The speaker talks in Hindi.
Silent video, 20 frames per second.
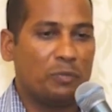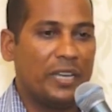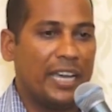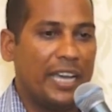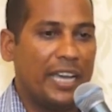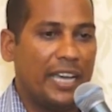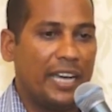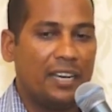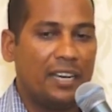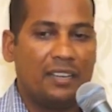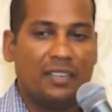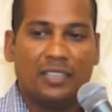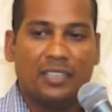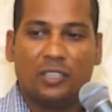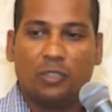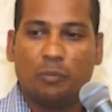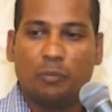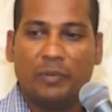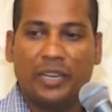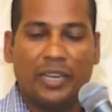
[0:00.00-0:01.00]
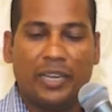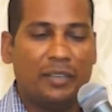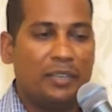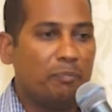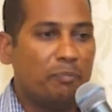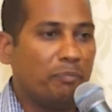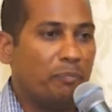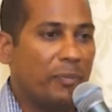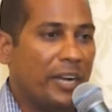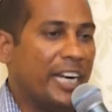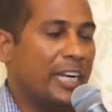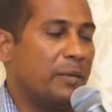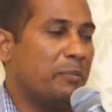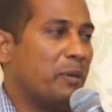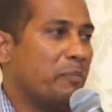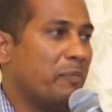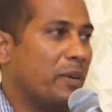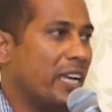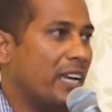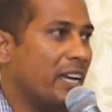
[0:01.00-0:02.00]
में आया तो मैं बेड
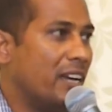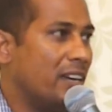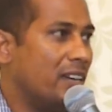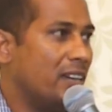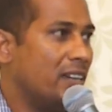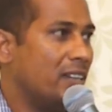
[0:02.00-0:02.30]
पे पाया